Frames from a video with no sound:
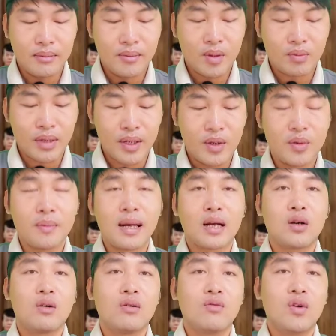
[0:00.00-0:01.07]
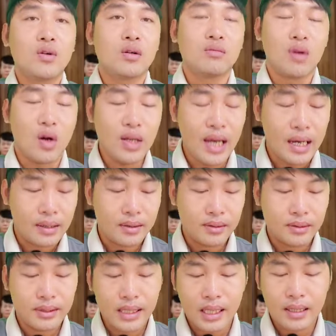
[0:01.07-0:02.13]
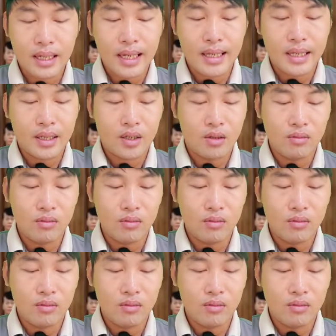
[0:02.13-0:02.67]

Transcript: một điều mà cô vô cùng hối hận nhân đây